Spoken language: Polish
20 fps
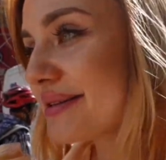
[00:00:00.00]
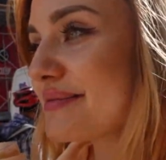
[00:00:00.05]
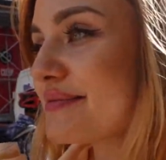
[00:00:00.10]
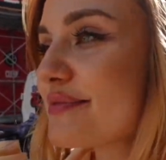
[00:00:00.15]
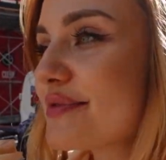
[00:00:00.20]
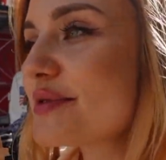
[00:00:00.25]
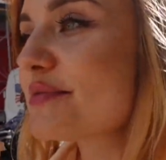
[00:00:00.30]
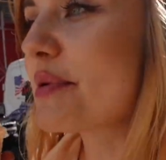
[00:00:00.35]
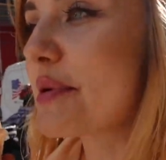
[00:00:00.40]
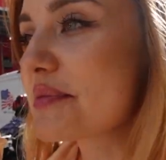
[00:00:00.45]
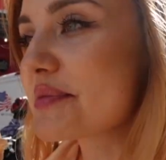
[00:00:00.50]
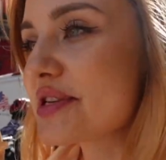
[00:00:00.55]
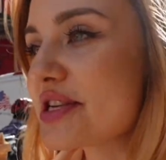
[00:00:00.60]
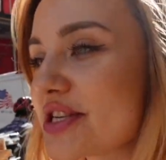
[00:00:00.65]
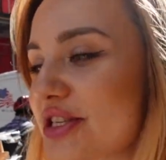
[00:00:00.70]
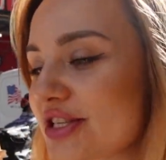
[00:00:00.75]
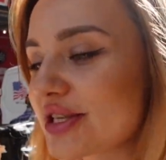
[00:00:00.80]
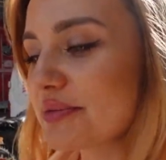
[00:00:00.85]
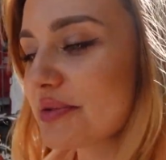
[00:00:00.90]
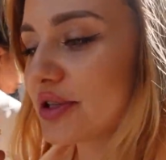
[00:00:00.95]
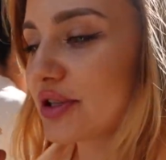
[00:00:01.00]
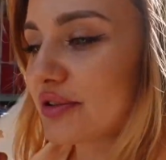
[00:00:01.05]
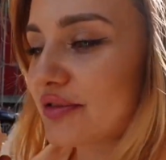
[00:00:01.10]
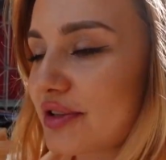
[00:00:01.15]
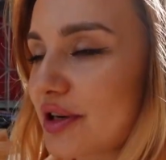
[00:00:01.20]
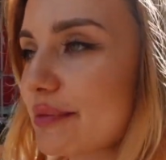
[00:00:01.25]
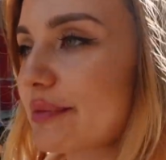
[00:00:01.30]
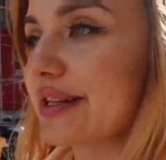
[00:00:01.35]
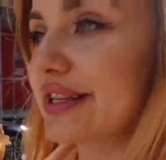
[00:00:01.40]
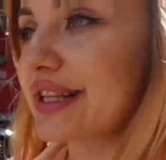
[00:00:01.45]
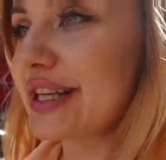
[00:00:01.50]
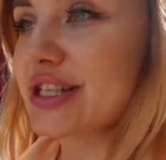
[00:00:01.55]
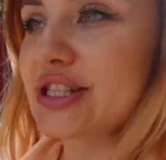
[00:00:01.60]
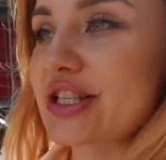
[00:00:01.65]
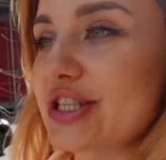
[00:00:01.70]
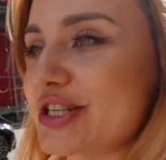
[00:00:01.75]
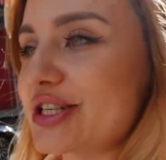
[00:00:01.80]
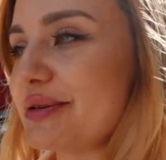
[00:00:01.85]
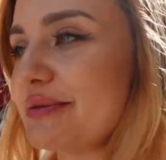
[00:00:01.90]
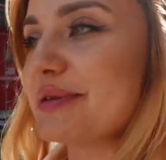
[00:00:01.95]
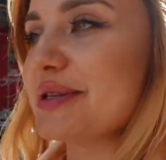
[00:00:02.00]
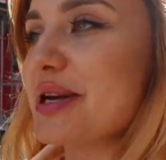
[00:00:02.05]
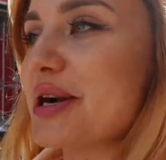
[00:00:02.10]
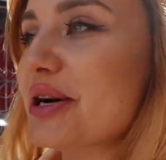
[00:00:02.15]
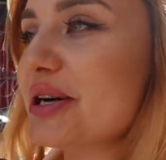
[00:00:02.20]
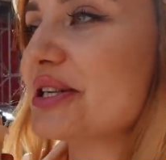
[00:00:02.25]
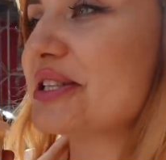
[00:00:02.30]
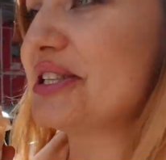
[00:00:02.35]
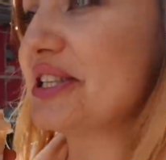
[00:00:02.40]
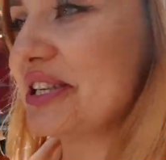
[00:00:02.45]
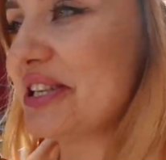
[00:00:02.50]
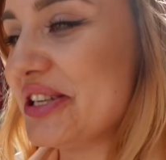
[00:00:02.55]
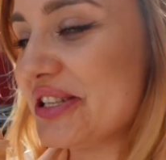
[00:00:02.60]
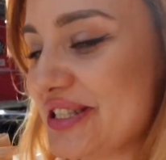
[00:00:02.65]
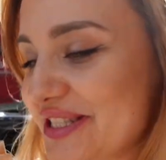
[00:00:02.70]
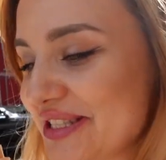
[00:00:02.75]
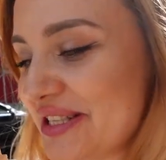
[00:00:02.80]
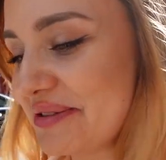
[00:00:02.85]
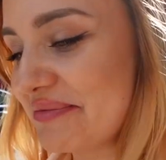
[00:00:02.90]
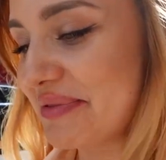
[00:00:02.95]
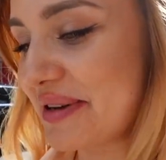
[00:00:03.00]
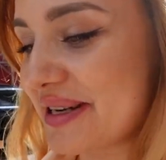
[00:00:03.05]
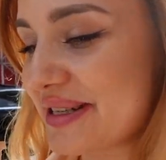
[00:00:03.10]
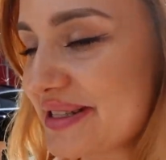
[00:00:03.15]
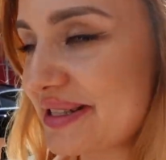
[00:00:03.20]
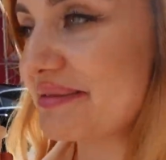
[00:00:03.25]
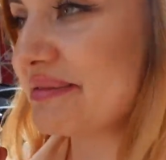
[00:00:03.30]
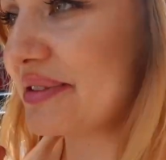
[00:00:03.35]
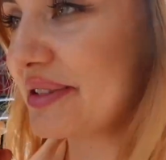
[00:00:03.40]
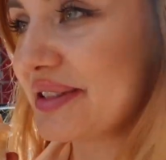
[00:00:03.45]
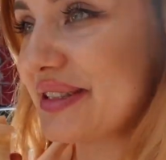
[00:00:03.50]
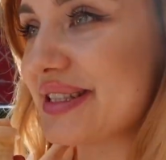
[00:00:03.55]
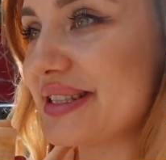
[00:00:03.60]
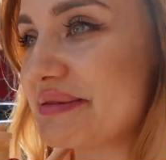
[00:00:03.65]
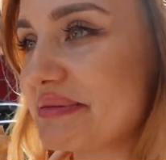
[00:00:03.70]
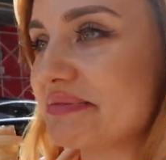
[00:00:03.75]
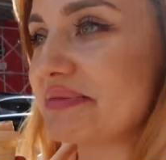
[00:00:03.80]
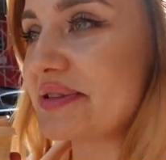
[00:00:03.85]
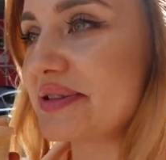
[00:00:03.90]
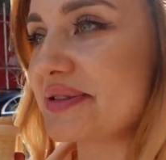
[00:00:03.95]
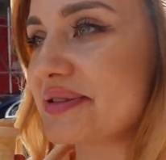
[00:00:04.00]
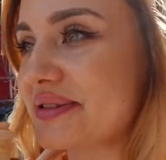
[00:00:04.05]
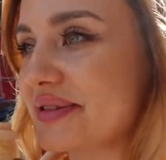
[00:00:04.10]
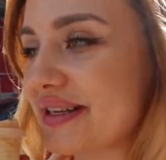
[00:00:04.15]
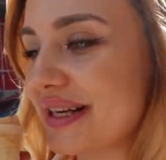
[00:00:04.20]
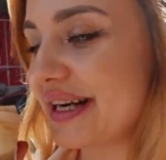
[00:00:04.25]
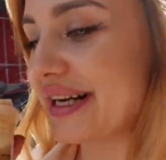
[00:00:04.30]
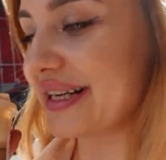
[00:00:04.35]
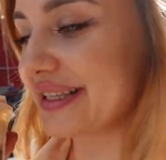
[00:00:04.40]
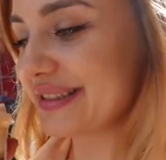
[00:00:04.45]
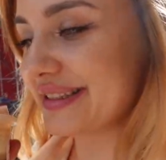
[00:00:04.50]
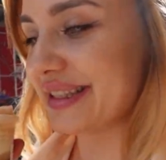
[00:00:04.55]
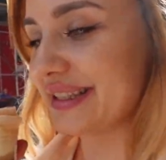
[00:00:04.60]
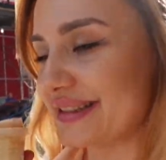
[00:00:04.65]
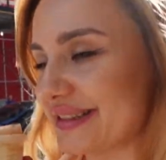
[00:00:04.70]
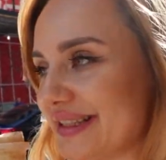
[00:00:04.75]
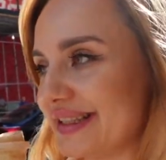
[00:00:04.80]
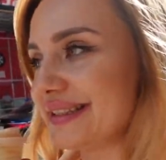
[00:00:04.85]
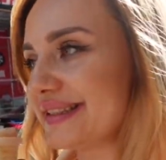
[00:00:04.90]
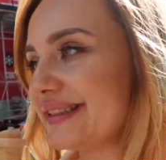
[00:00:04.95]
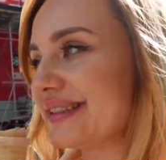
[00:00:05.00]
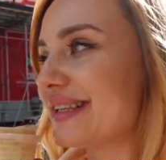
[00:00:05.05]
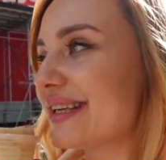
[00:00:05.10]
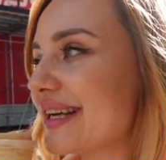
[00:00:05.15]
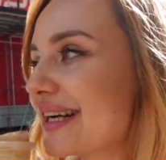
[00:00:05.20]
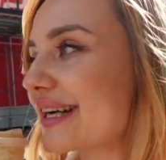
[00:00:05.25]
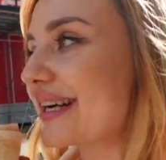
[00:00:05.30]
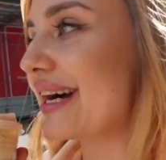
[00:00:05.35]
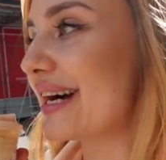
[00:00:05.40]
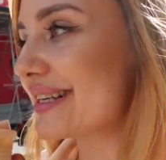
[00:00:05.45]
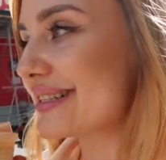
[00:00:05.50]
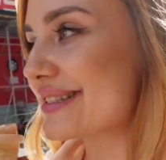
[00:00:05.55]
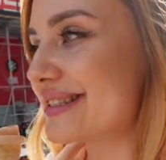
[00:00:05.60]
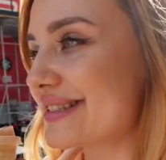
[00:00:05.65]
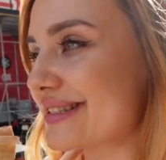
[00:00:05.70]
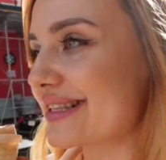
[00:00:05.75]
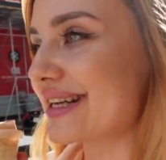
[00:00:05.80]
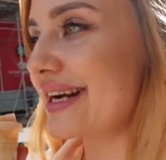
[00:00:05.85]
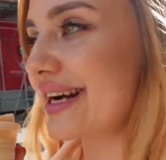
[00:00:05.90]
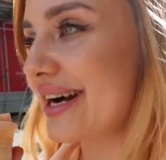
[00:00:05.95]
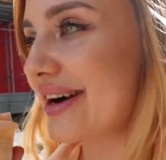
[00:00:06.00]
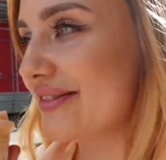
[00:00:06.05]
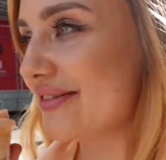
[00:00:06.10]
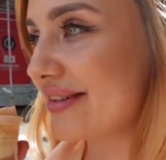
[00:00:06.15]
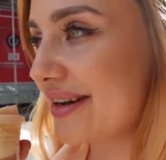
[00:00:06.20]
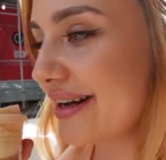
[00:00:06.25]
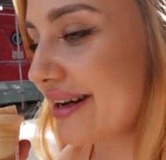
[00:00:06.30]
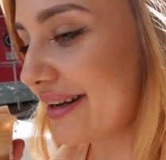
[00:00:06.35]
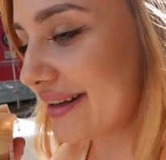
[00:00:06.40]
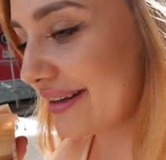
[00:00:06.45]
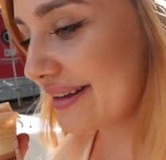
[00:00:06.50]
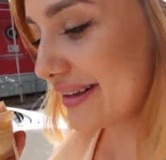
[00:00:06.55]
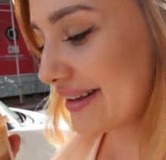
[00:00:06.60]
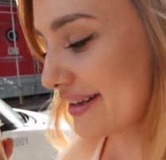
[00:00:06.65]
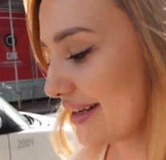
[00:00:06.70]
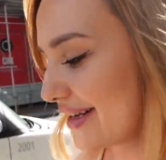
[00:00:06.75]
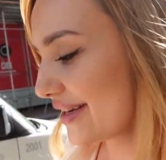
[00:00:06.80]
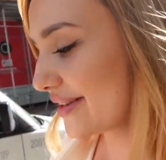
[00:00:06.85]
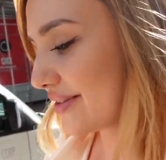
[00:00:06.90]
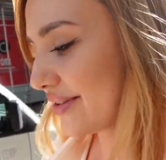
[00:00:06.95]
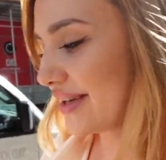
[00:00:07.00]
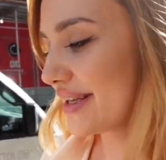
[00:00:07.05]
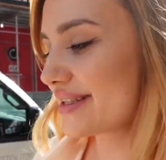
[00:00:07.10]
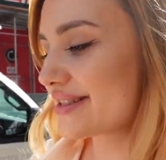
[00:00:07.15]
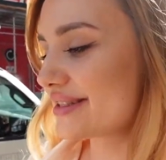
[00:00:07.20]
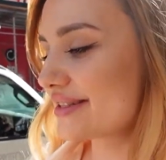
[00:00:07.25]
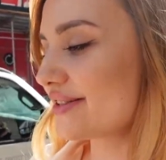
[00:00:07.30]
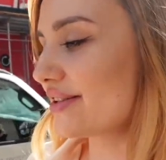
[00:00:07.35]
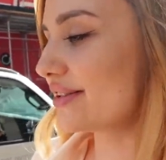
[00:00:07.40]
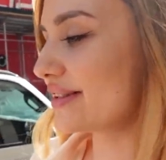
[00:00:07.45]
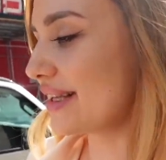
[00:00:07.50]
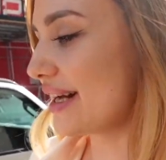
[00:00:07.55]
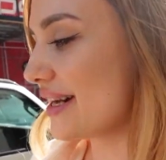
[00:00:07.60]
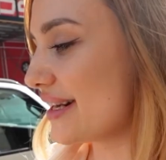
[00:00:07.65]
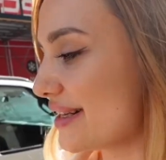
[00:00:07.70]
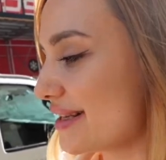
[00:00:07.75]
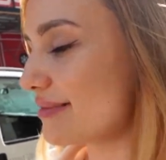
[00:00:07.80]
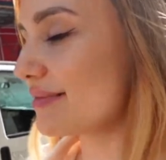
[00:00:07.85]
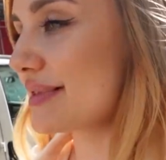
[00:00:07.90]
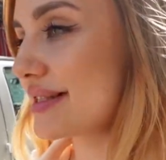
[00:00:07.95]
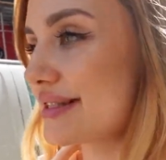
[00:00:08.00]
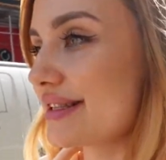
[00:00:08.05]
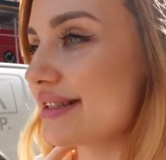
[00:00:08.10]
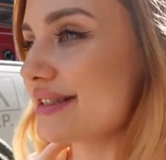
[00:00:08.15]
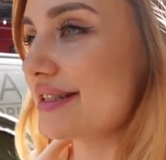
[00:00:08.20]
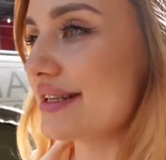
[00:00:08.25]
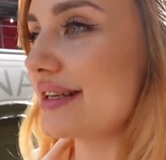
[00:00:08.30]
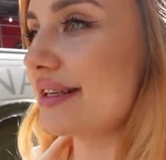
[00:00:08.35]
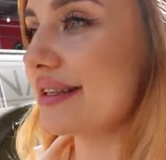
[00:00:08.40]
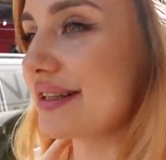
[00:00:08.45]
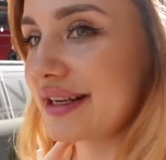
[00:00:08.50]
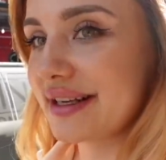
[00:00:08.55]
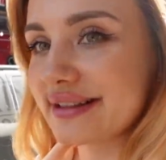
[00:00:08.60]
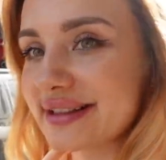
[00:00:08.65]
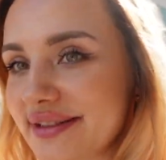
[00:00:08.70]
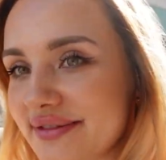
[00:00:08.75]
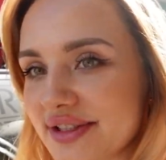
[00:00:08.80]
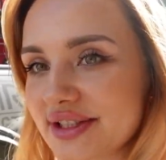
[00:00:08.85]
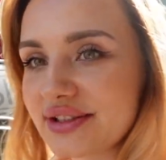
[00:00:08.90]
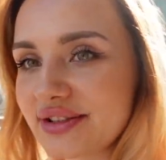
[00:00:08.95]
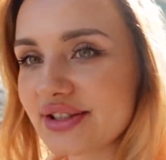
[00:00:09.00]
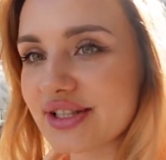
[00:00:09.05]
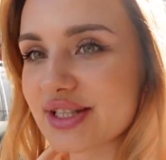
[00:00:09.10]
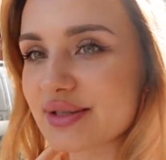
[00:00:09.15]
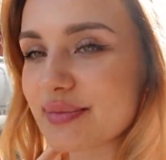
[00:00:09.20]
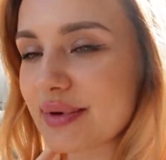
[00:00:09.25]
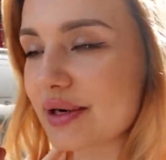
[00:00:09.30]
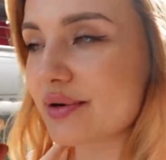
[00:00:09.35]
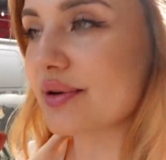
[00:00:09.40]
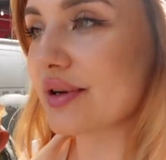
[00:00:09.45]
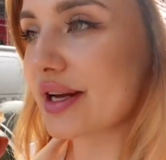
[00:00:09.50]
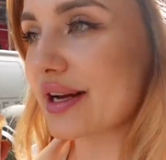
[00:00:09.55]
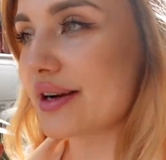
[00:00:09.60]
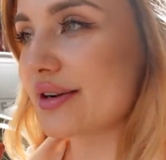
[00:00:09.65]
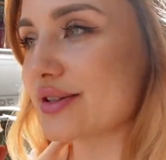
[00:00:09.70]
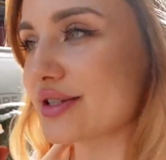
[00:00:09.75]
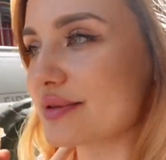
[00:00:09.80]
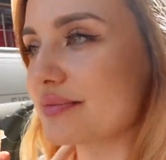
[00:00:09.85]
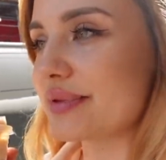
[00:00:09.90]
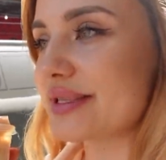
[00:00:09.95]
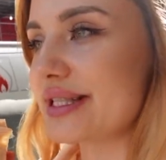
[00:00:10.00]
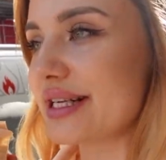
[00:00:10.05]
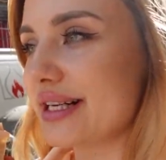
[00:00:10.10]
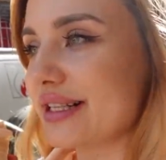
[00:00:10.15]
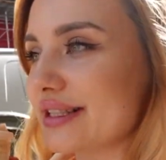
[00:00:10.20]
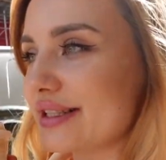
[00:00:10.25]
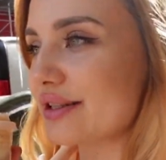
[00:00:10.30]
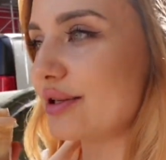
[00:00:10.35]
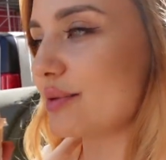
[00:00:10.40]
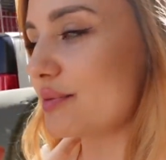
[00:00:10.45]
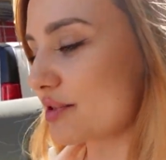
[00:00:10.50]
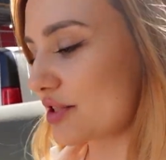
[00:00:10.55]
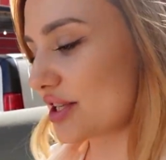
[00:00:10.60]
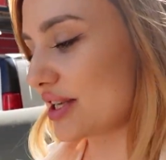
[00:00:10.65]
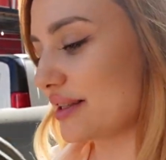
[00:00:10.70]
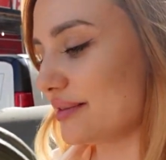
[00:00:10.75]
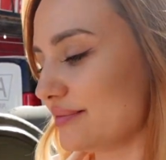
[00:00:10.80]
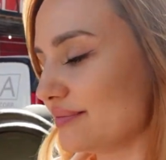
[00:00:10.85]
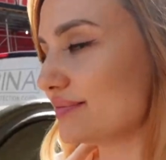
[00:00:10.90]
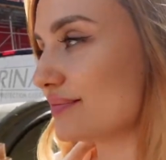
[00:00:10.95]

wypomnijcie mi to w komentarzach, żeby nie chodzić do Starbucksa, bo to jest po prostu tragedia, nie? Tyle kasy za kawę, która jest totalnie beznadziejna. Nawet to nie smakuje jakoś specjalnie dobrze.